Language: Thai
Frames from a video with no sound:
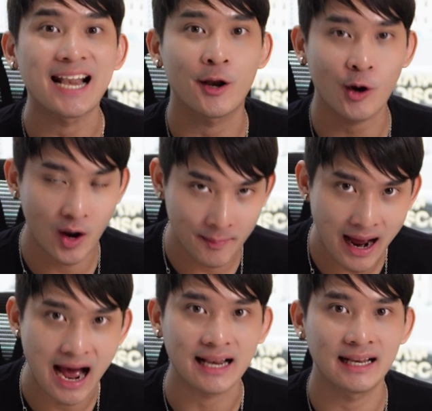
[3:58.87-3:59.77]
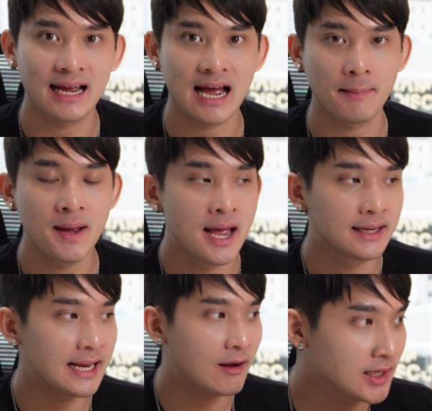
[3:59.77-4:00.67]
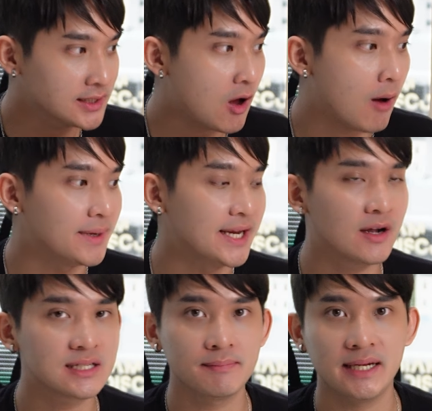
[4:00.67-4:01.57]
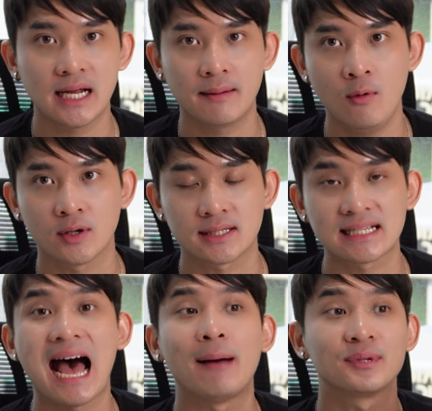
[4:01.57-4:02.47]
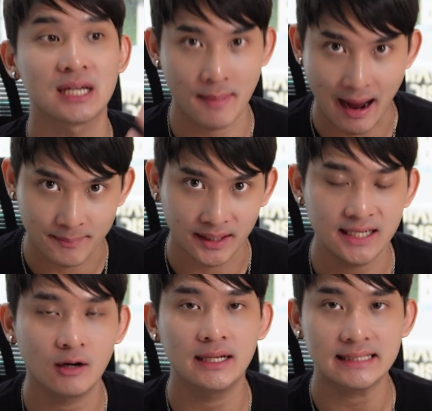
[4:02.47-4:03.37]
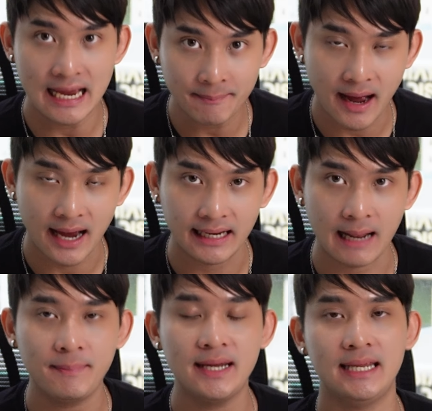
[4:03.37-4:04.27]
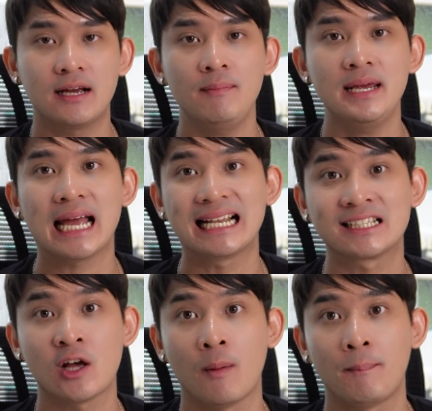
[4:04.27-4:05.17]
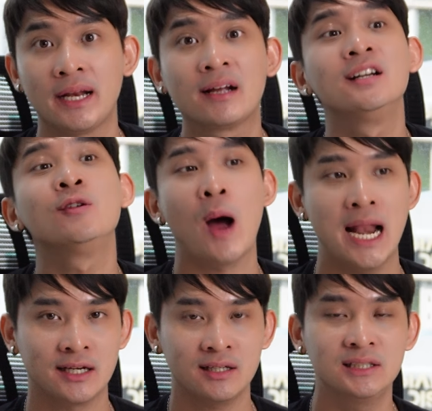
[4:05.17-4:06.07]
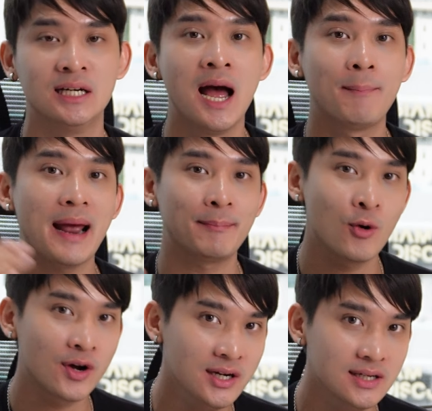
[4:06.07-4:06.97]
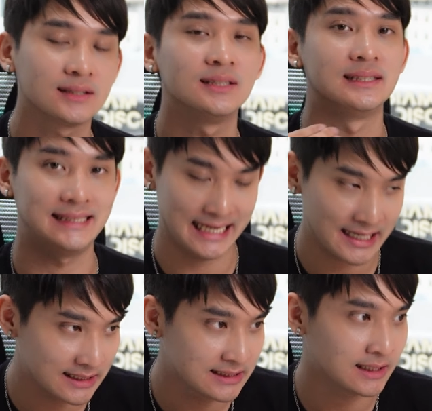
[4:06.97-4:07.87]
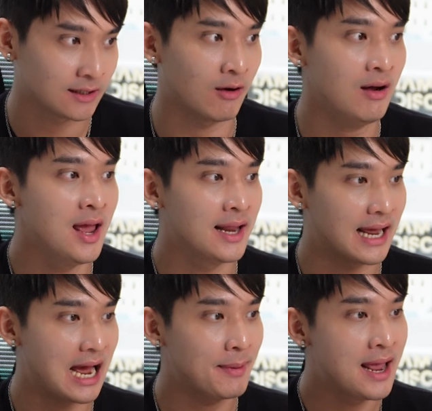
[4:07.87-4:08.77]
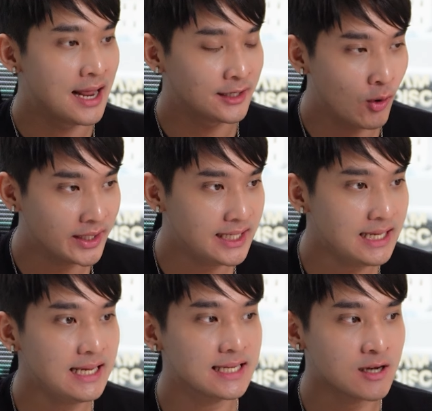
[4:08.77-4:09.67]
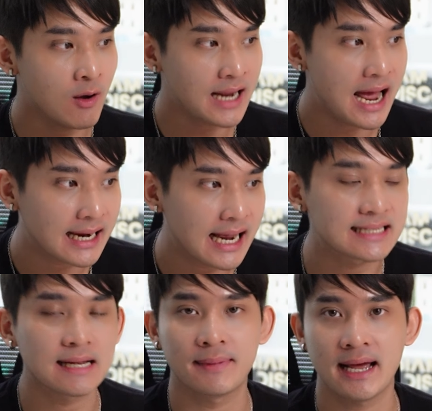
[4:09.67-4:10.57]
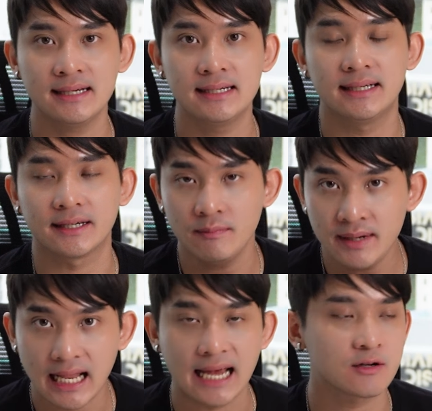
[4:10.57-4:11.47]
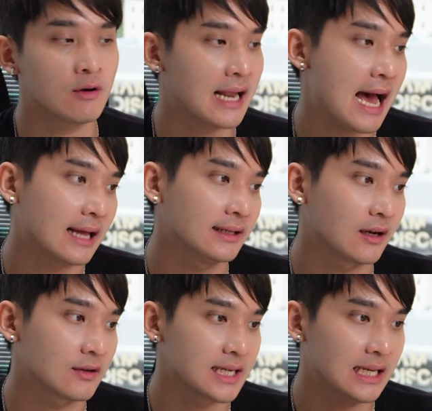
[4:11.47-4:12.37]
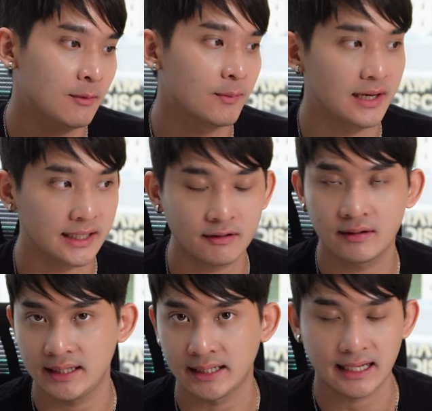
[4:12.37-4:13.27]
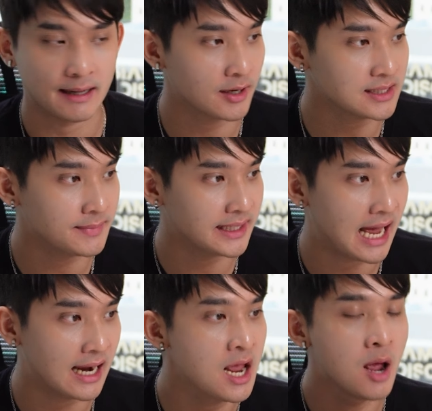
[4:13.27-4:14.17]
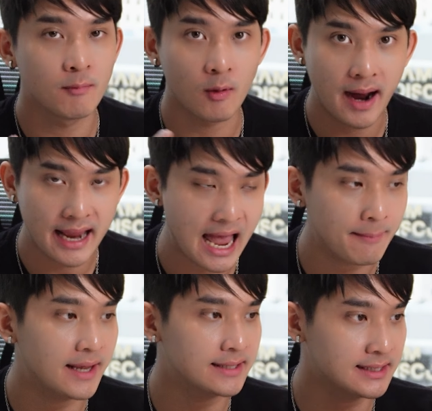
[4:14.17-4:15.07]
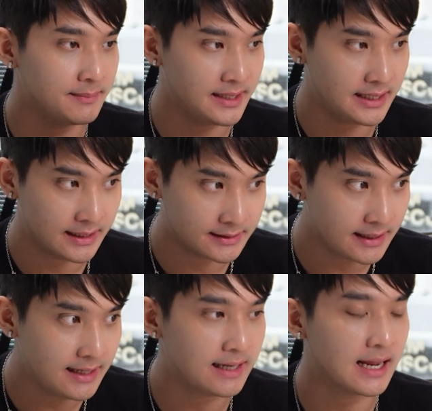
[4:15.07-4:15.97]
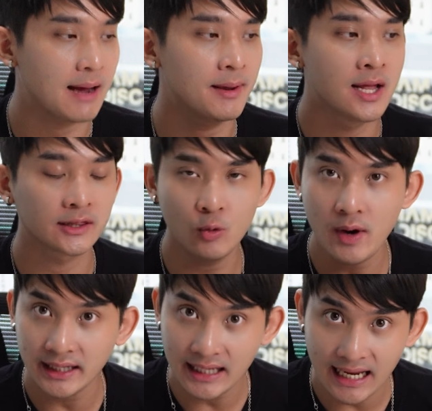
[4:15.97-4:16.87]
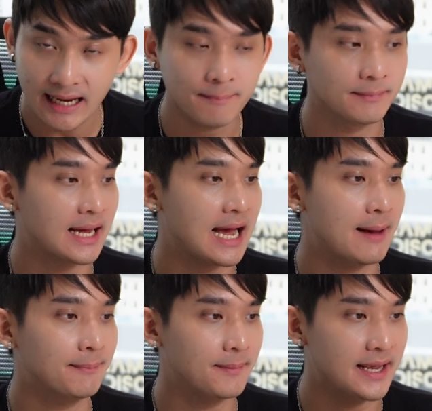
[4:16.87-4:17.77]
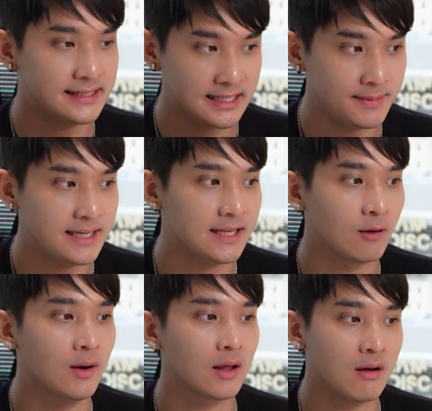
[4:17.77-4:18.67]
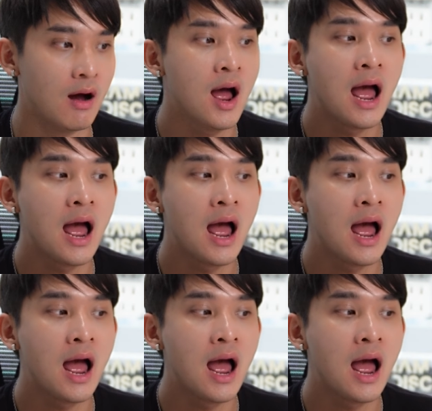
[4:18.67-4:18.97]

800 บาทนะครับในอสอบนี้ก็จะมีทั้งหมด 3 ฉบับ อย่างที่เขาได้แจ้งไป และปีนี้ก็มีการสอบเป็นครึ่งวันก็คือ 8 โมงครึ่งถึงเที่ยงครึ่งเนาะนะครับโดยที่ช่องทางการชำระเงินเนี่ยก็มีหลายช่องทางเลยเขาใช้ระบบอิเล็กทรอนิกส์นะครับก็จะมีทั้งโมบายแอป SCB Easy นะครับตู้ ATM นะครับ SCB เนาะแล้วก็